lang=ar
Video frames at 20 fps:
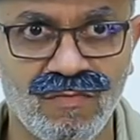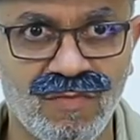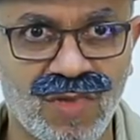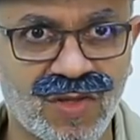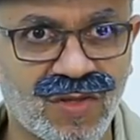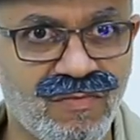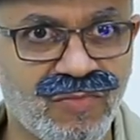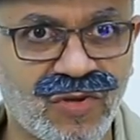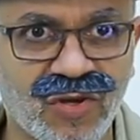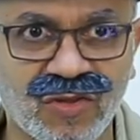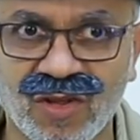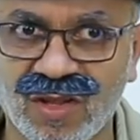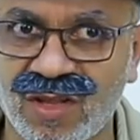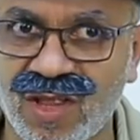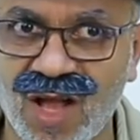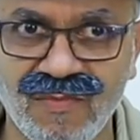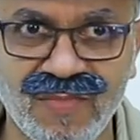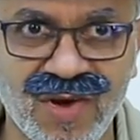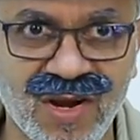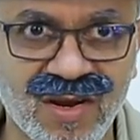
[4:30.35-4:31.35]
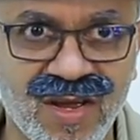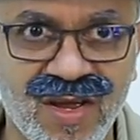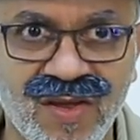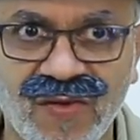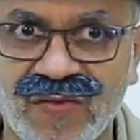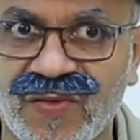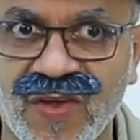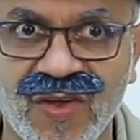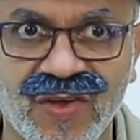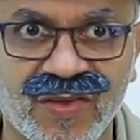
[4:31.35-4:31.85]
ما تمشي تطلع بره يا
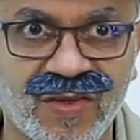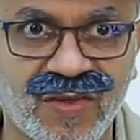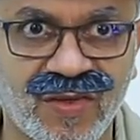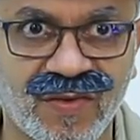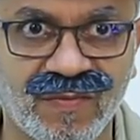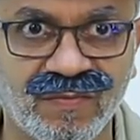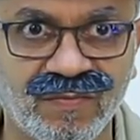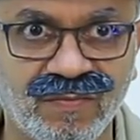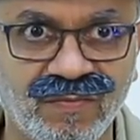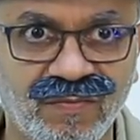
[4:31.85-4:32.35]
ايزاك